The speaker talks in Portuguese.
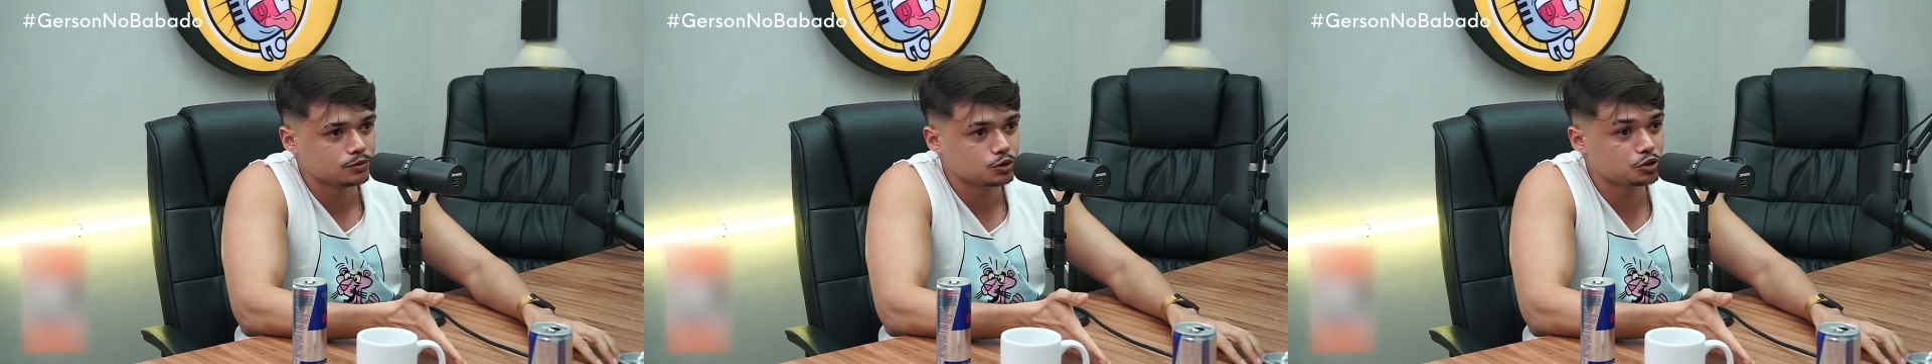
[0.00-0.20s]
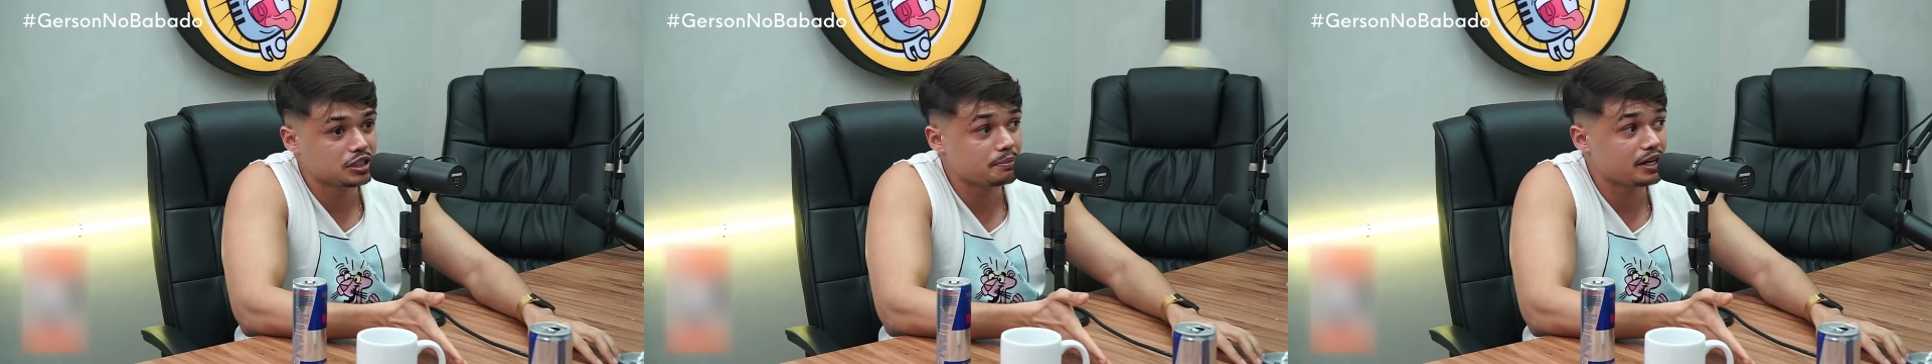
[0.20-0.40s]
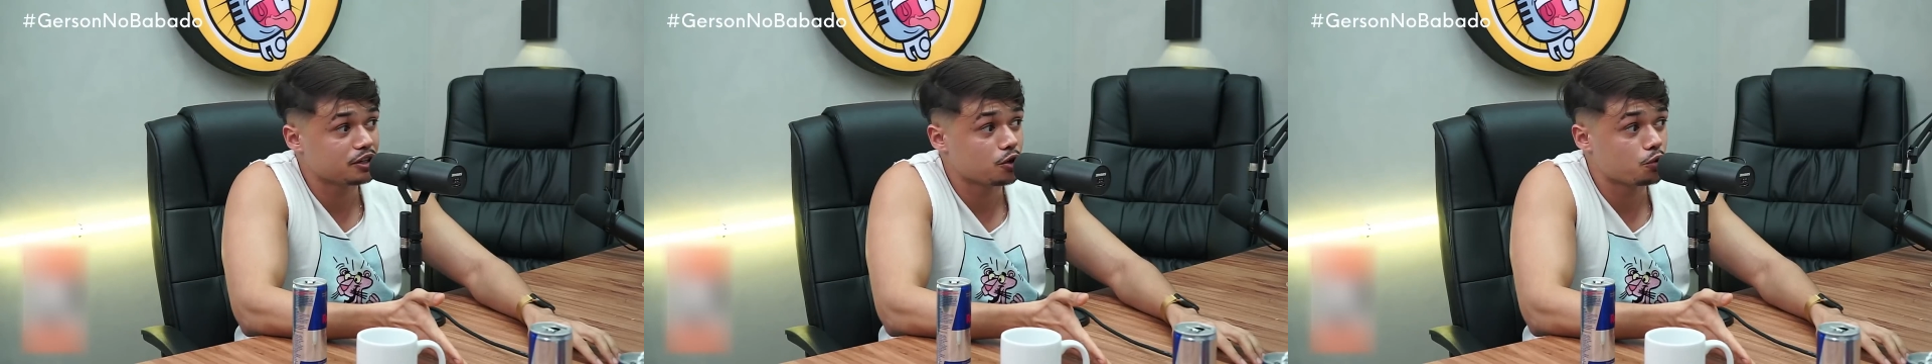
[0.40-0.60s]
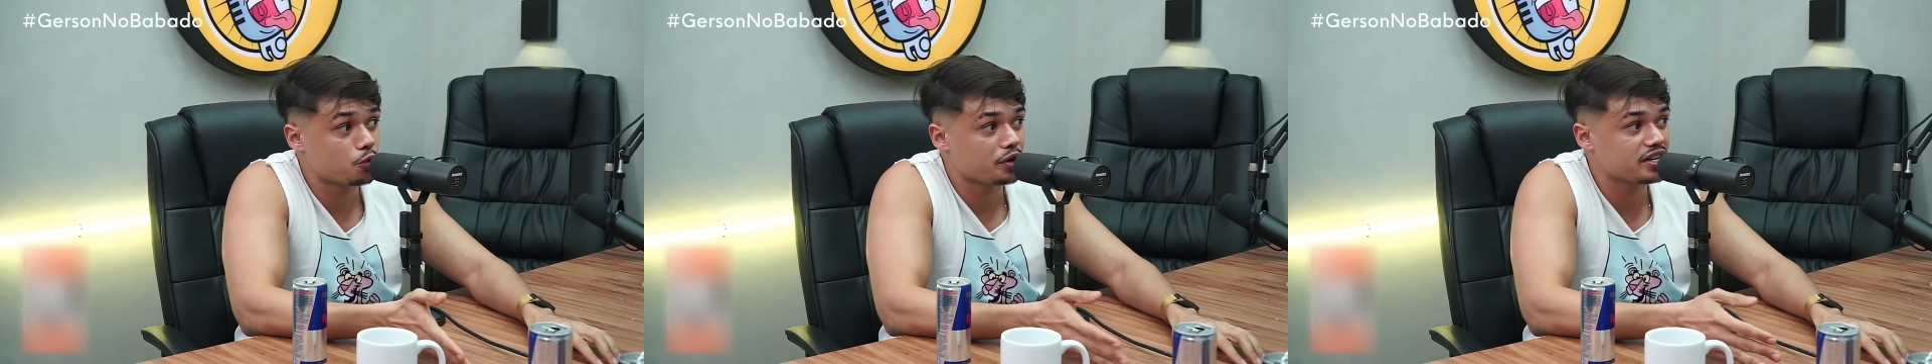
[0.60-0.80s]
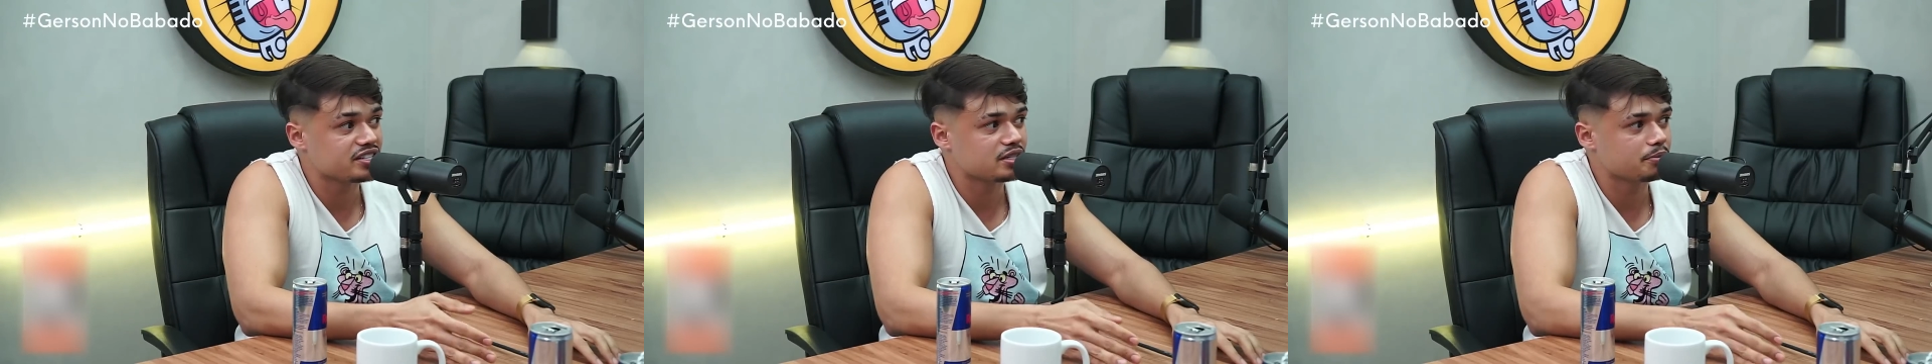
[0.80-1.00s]
o de menor
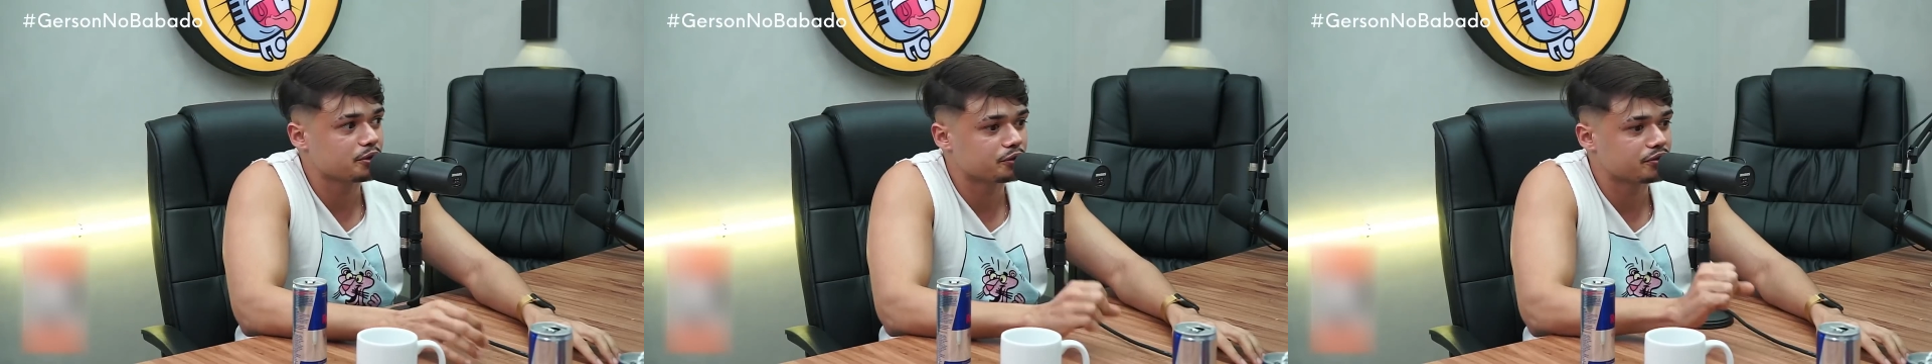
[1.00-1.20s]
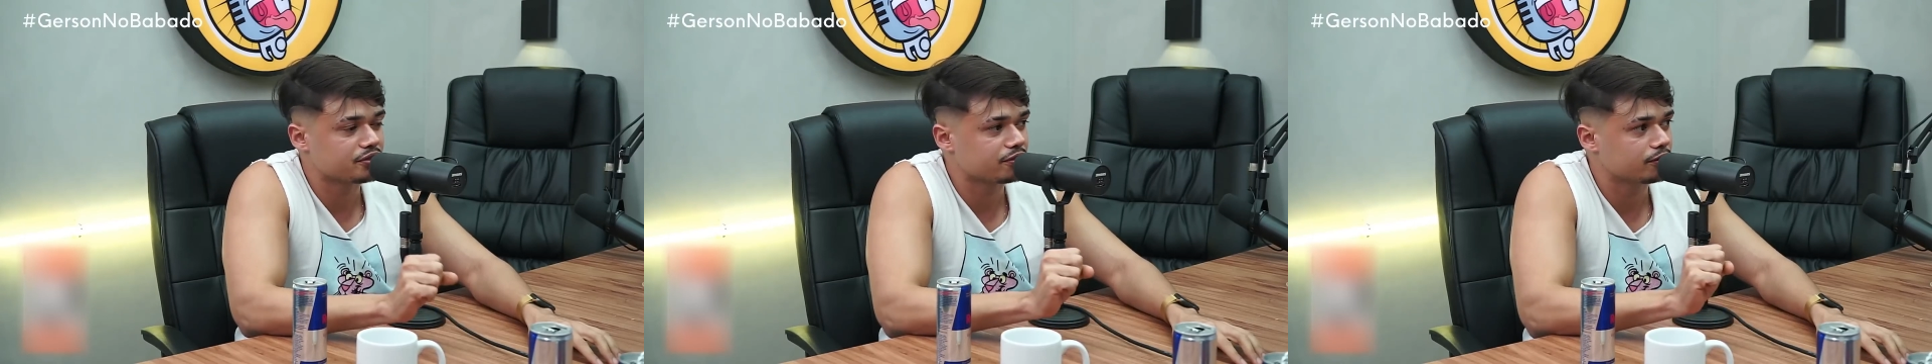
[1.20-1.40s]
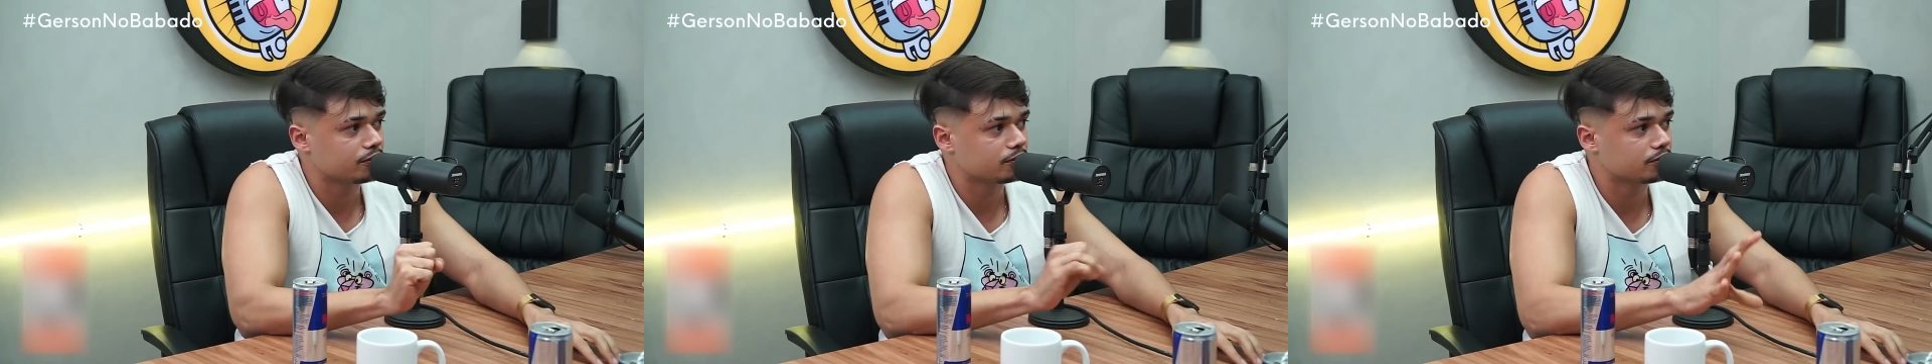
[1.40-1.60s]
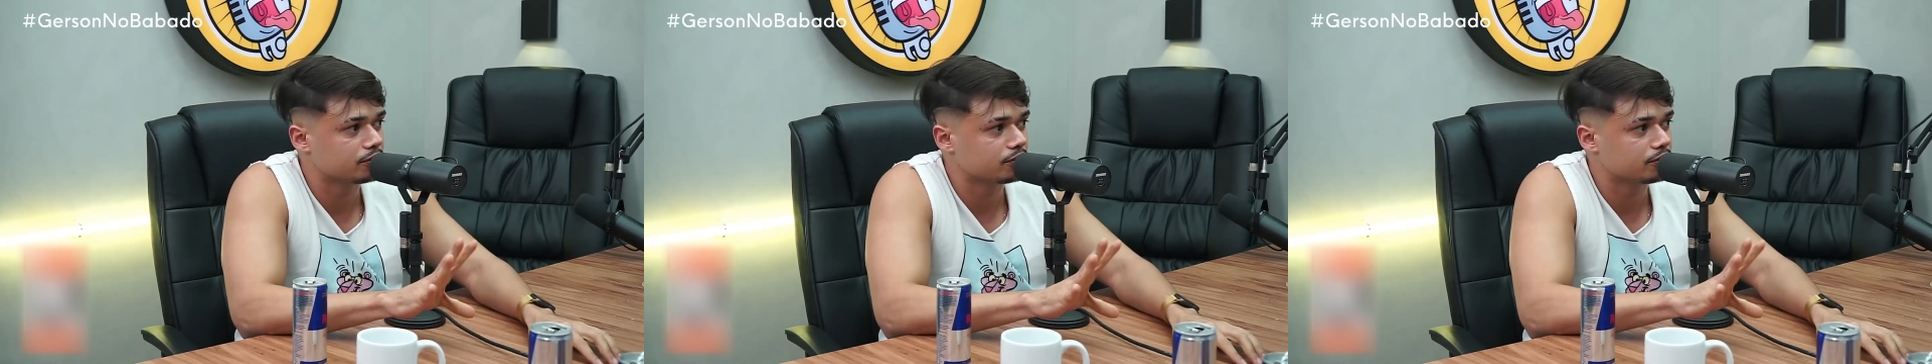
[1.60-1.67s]
com 15 minutos,